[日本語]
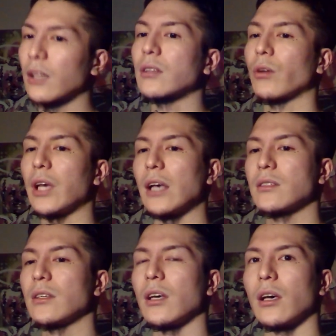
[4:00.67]
とりあえ
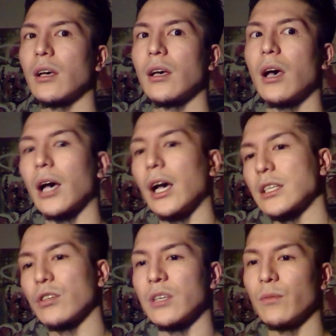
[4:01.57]
ず、会
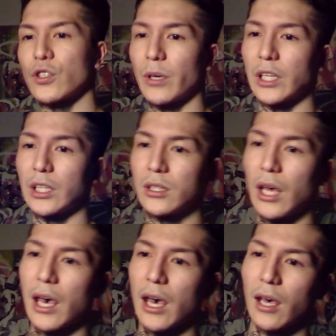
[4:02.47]
社の事務所まで行っ
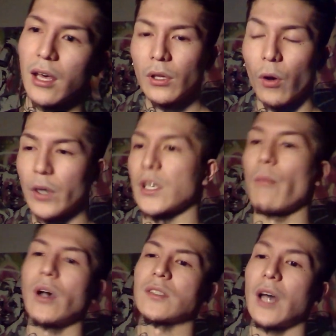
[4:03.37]
て、おはようござい
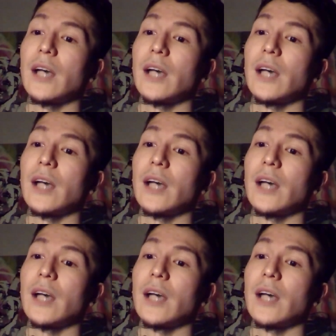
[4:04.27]
ます。